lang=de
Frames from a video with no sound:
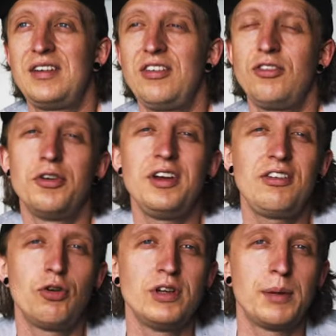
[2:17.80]
dich noch
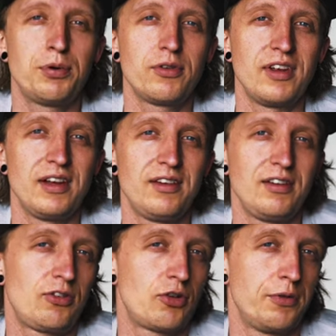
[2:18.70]
nicht
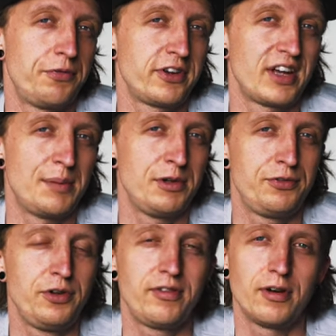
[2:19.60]
hundertprozentig komfortabel
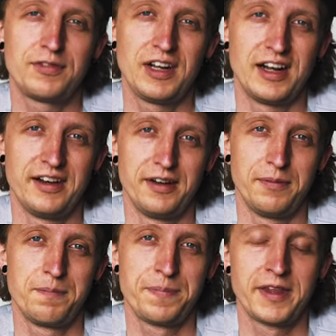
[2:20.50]
fühlst auf den anderen.
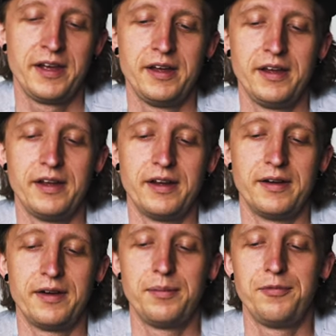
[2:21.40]

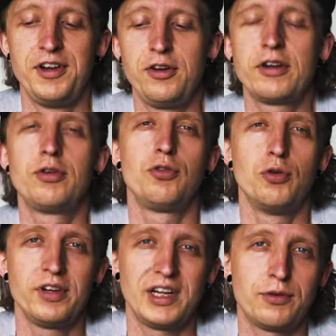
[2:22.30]
Ähm, wenn du natürlich
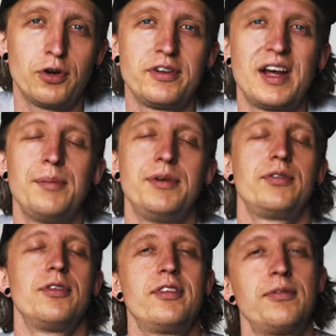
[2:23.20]
unter der Woche da
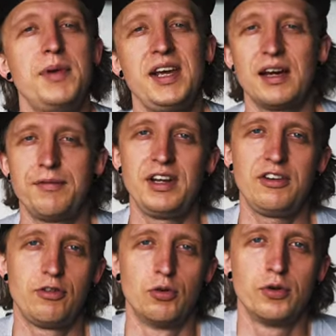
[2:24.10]
bist und es ist mega
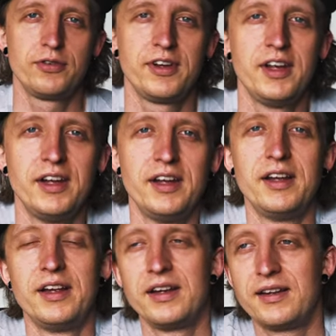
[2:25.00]
wenig los,
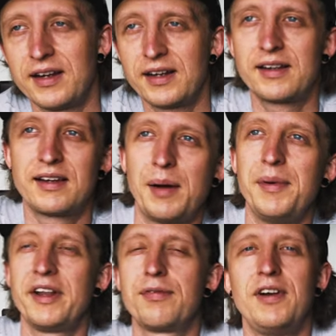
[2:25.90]
dann kann
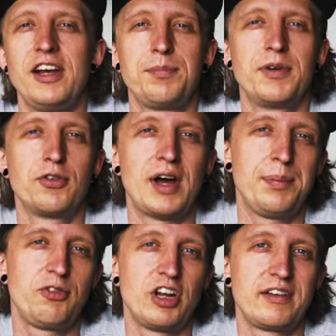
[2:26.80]
man das vielleicht mal so
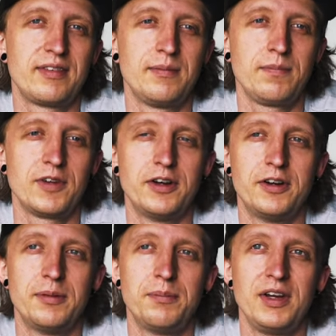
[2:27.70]
abschätzen.
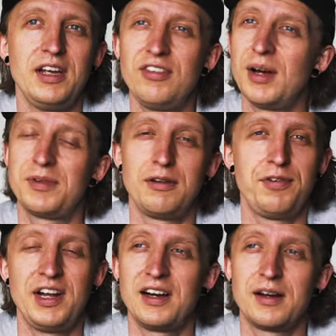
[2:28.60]
Ähm, ich habe den
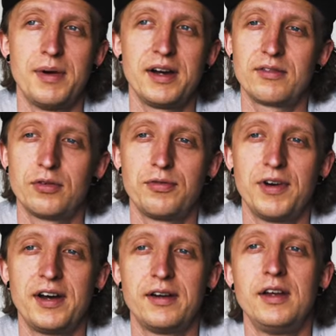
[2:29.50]
Fehler gemacht und
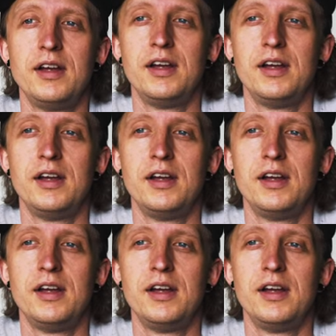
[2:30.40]
war